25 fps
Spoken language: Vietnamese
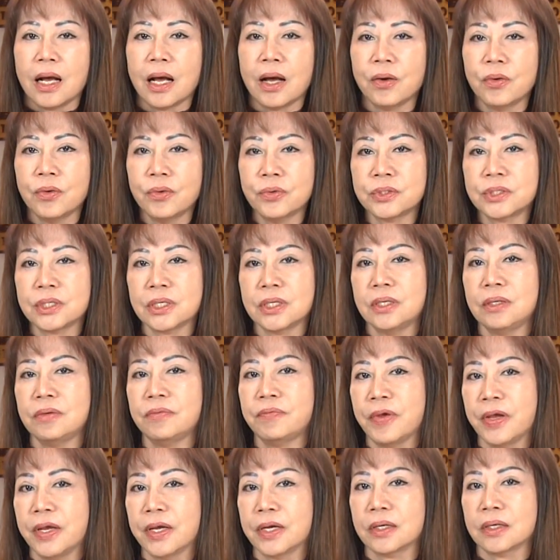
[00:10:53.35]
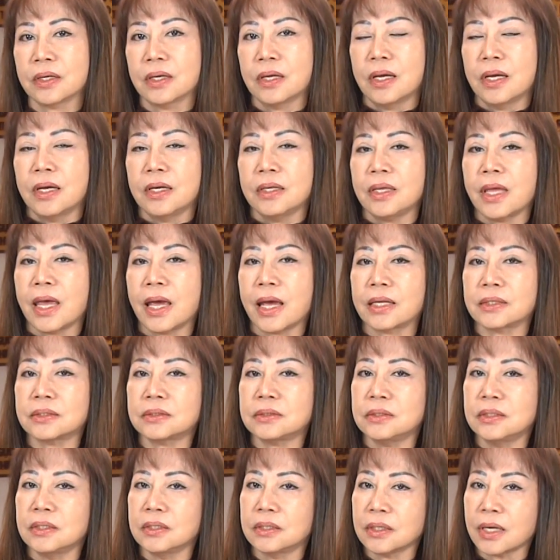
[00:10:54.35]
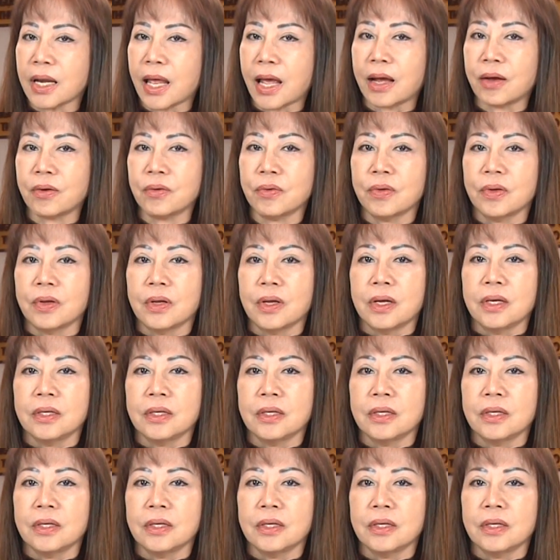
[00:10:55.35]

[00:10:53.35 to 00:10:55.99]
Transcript: ấu trị viện, nhà dưỡng lão,